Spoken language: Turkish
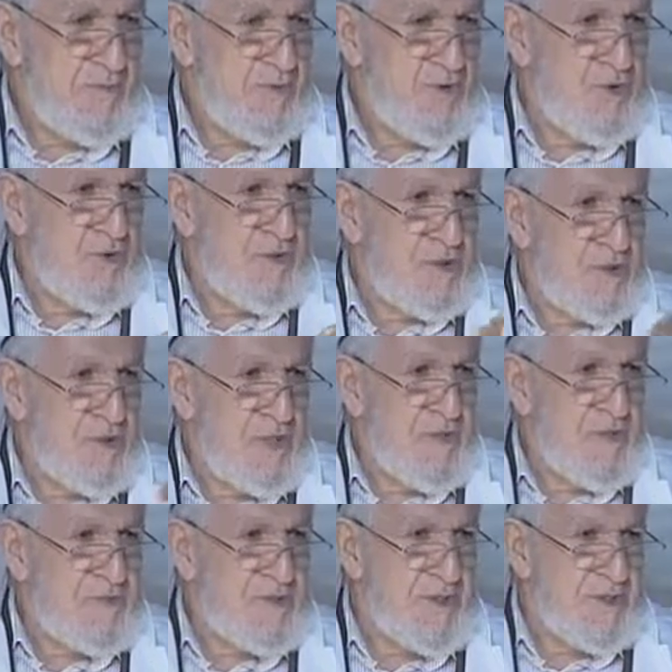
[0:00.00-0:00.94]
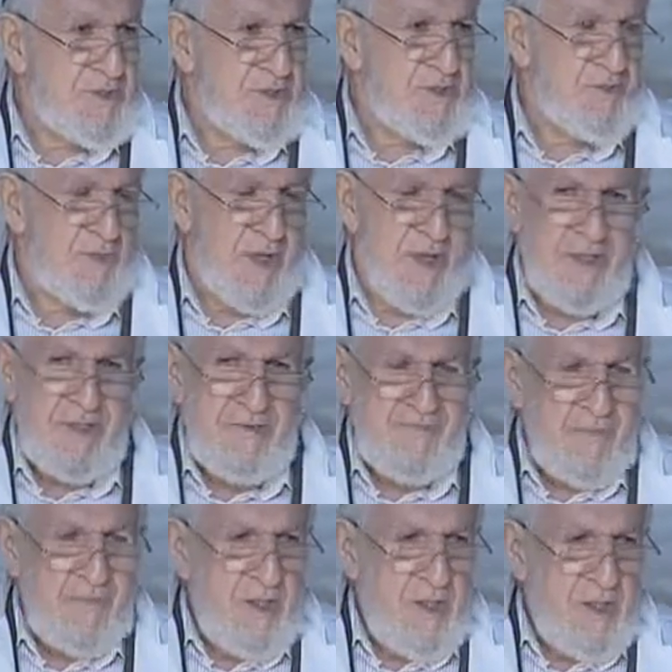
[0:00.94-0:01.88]
Bunun dışına kimse çıkmayın.
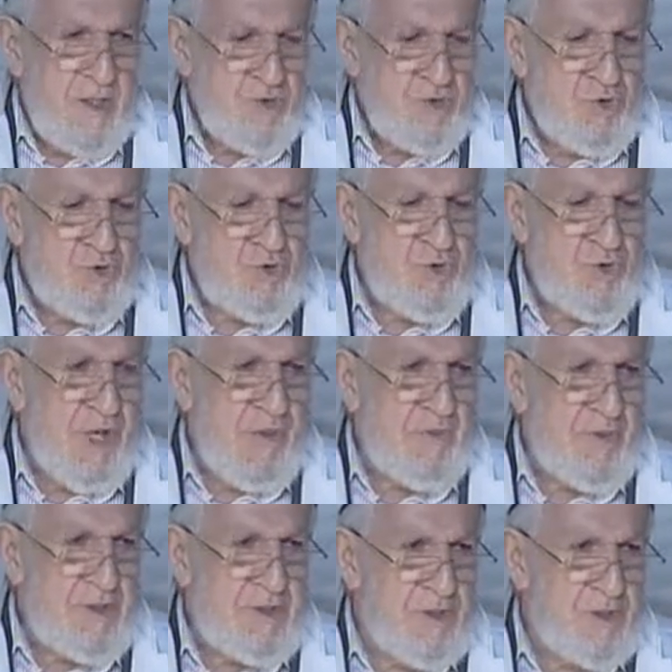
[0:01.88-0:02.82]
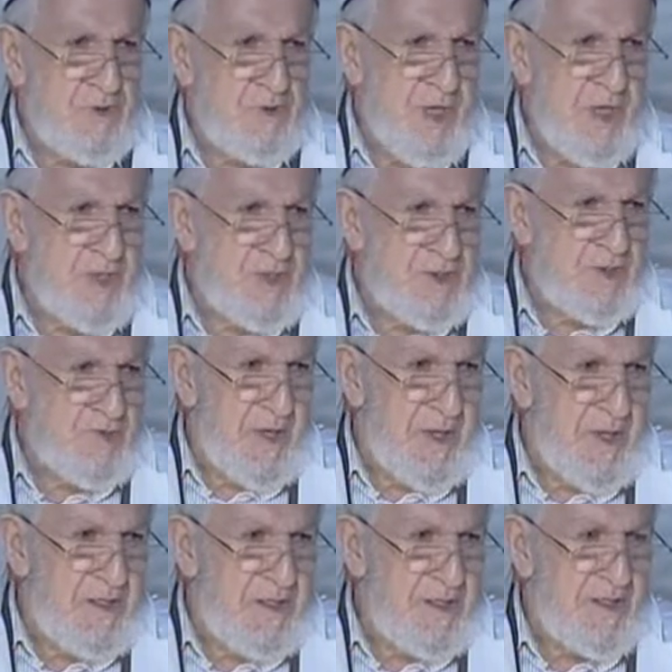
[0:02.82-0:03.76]
Şu sudan başka sudan
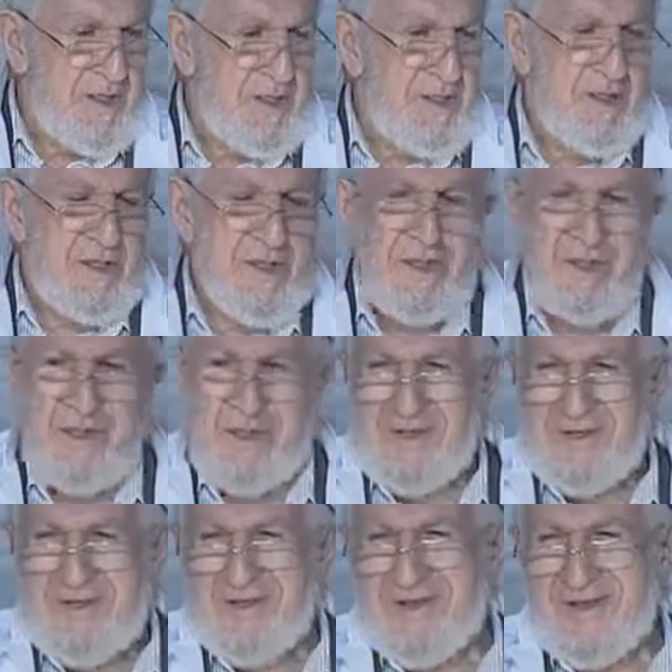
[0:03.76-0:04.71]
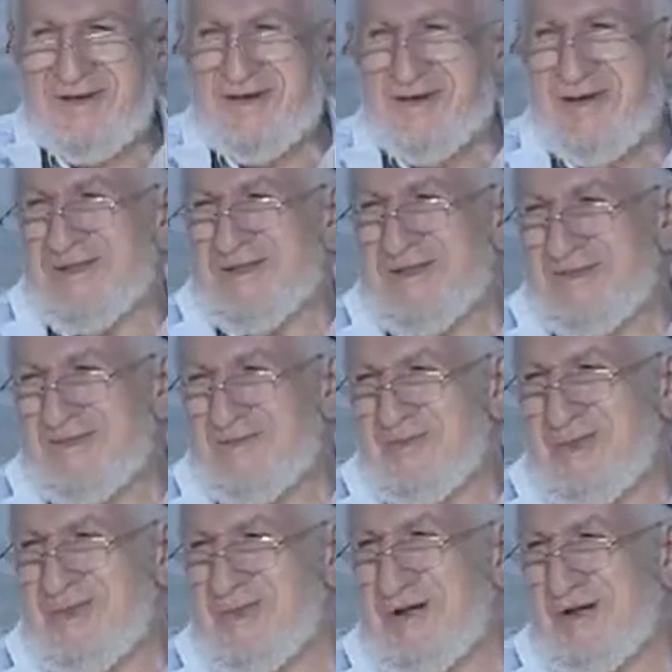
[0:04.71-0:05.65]
içmeyin. Evet.
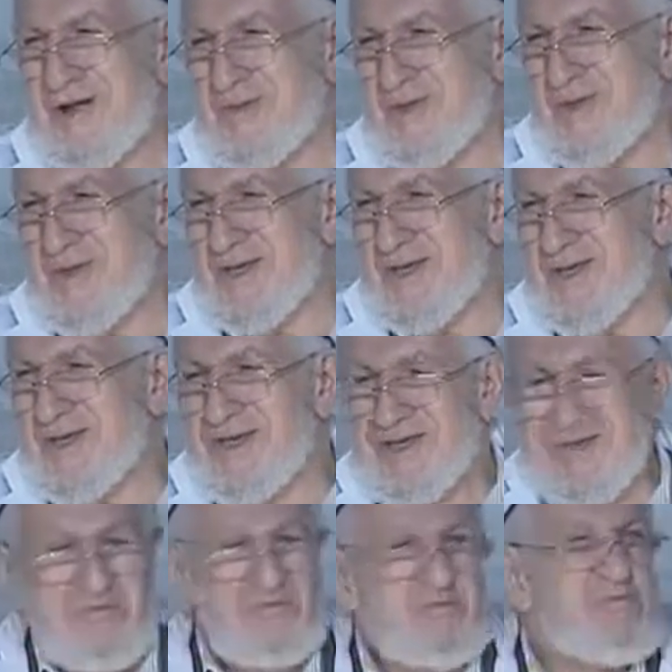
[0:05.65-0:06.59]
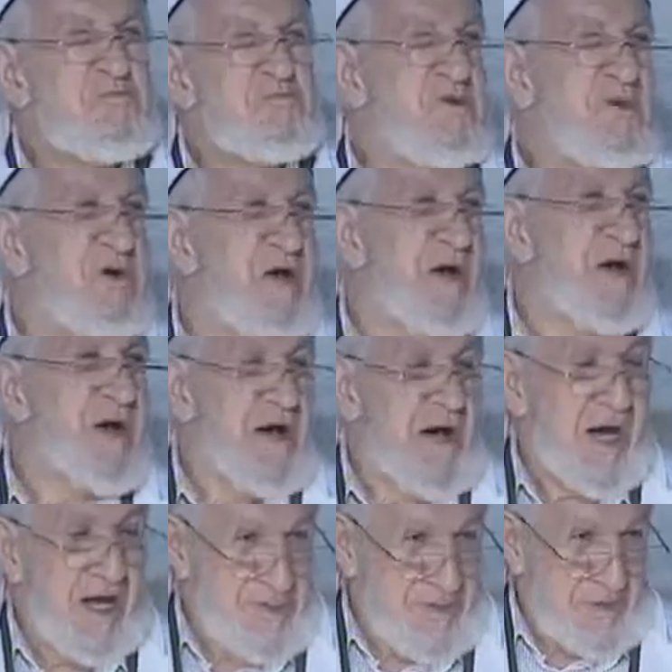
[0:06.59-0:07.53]
Bir sahabi
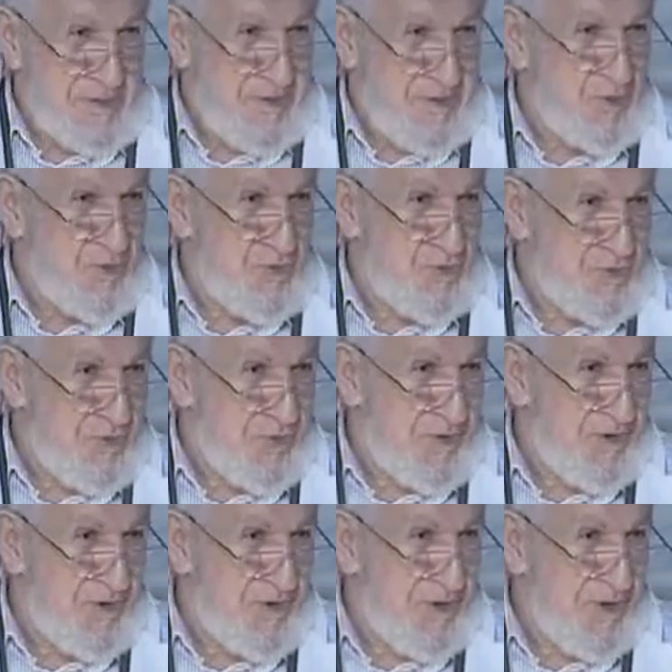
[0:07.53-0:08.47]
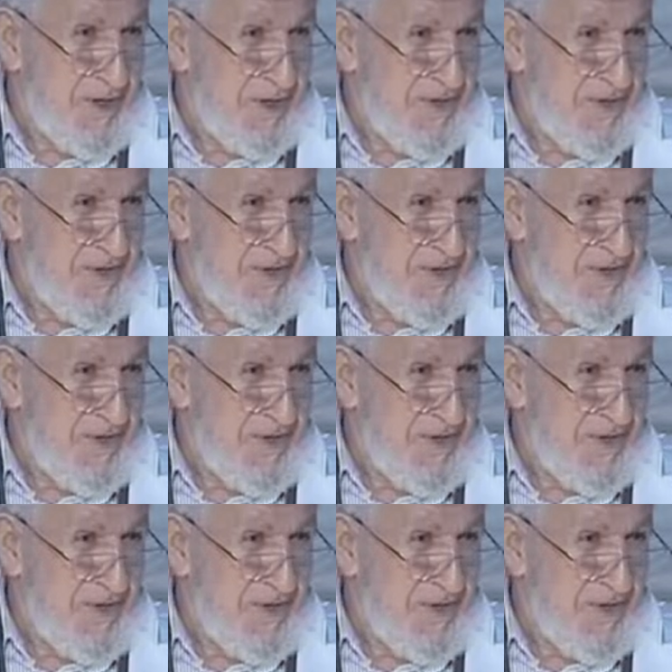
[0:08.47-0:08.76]
haçta şimdi kuyruğu oluyor ya.